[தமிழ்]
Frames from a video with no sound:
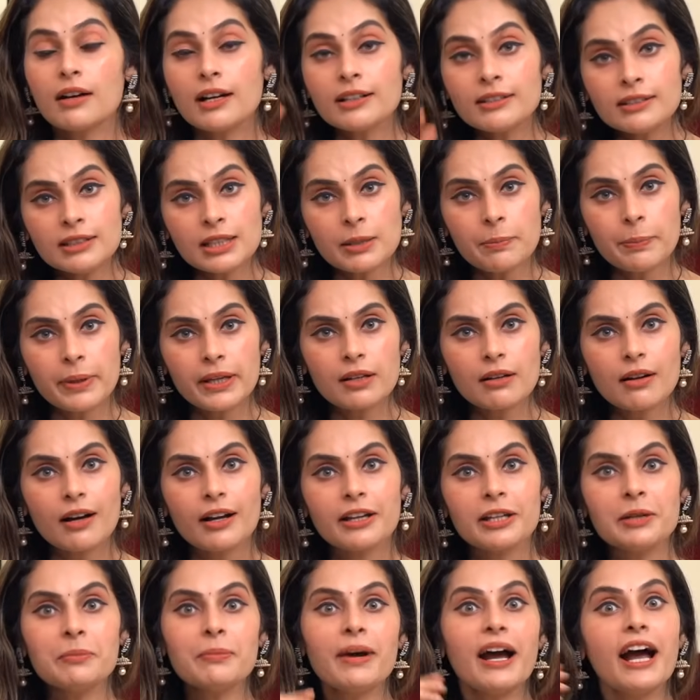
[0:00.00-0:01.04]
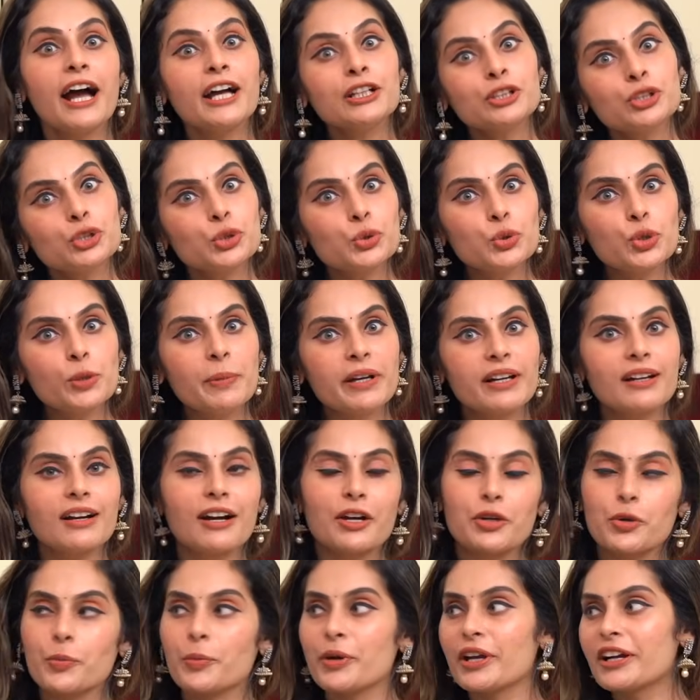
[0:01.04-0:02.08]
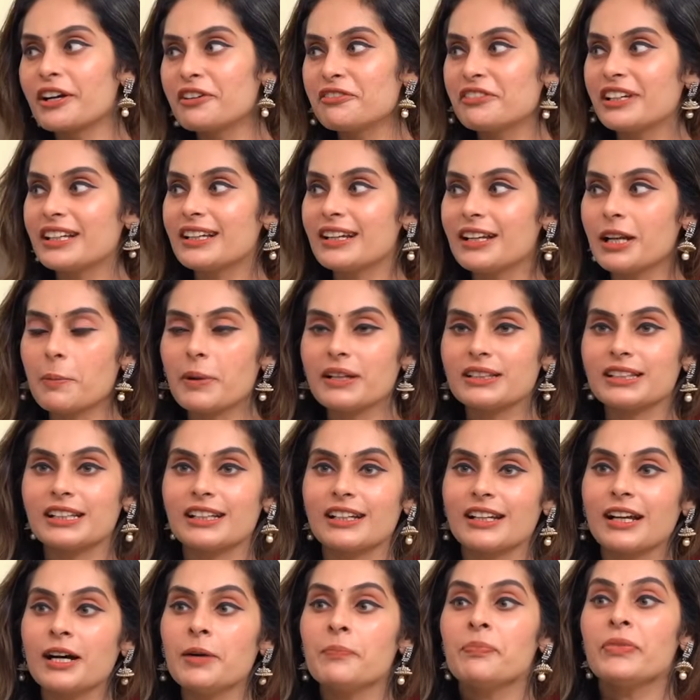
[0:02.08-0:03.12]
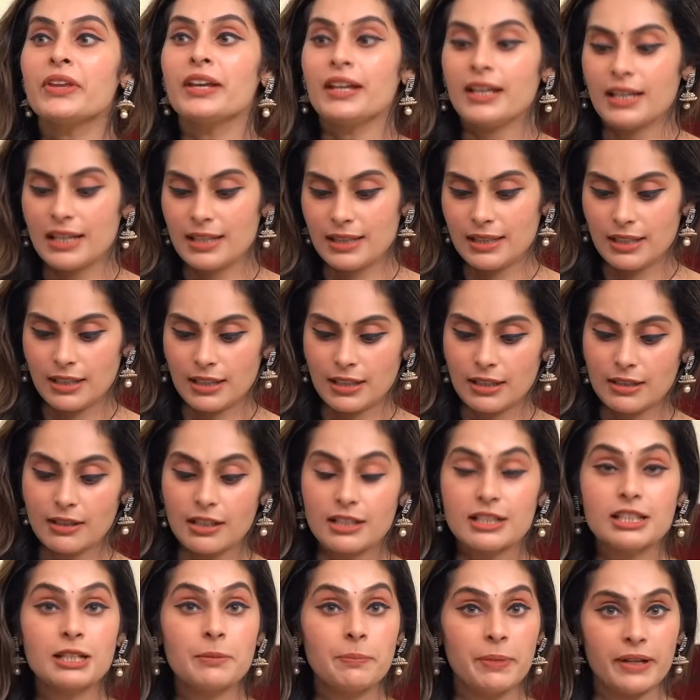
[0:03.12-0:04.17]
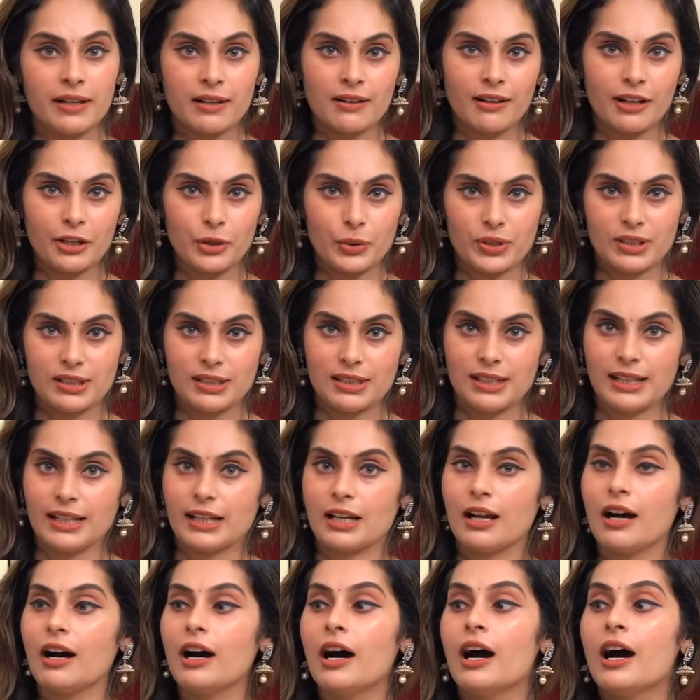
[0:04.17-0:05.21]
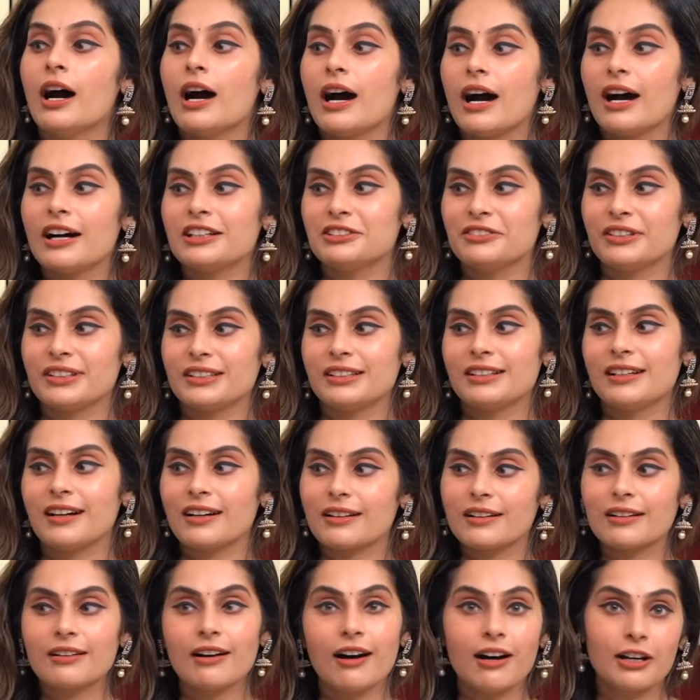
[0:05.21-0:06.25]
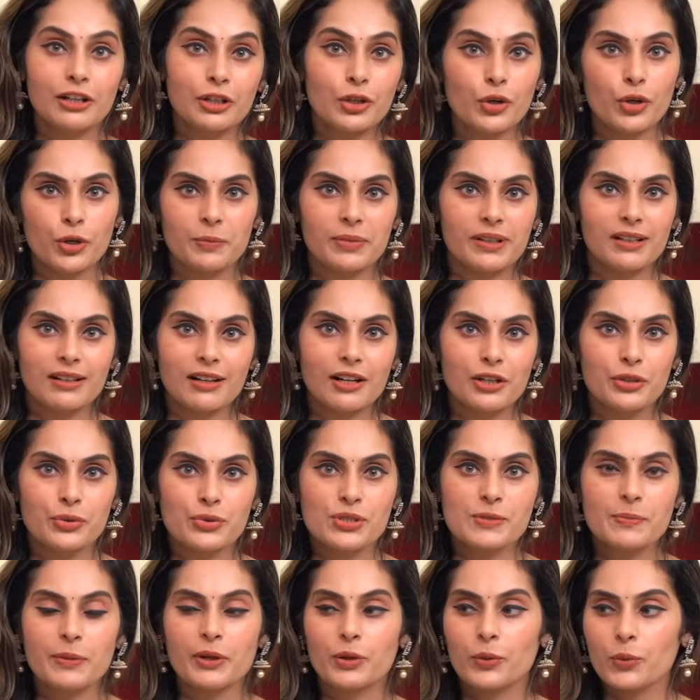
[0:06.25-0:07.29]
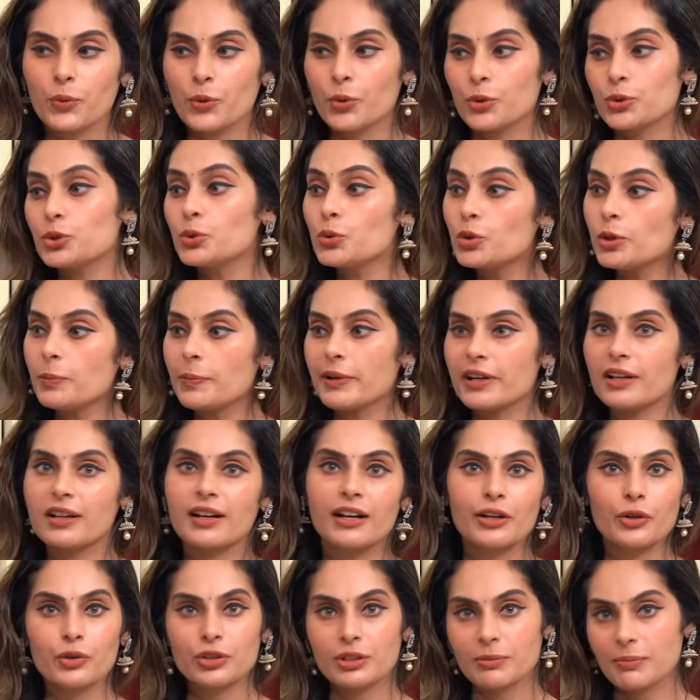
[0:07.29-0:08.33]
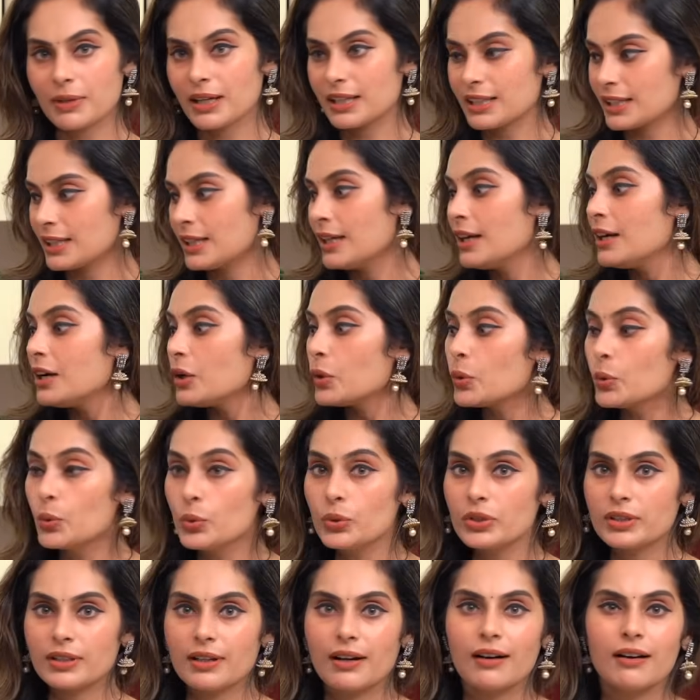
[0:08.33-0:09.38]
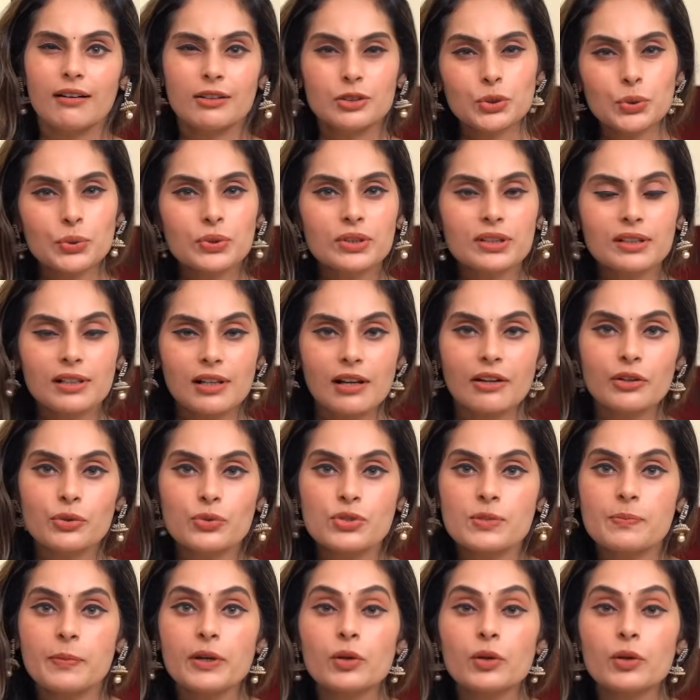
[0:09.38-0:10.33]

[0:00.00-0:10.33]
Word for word: கட்டி பெருங்காயம் அண்ட் தூள் பெருங்காயம் இப்போ எங்கள் வீட்டிலலாம் பார்த்தீங்கன்னா இந்த கட்டி பெருங்காயம் இருக்குது இல்லைங்களா அது வந்து நாங்கள் காரக்குழம்புக்குலாம் யூஸ் பண்ணுவோம் தூள் பெருங்காயம் இந்த மாதிரி ஊர்க்கா தொக்குக்கெலாம் யூஸ்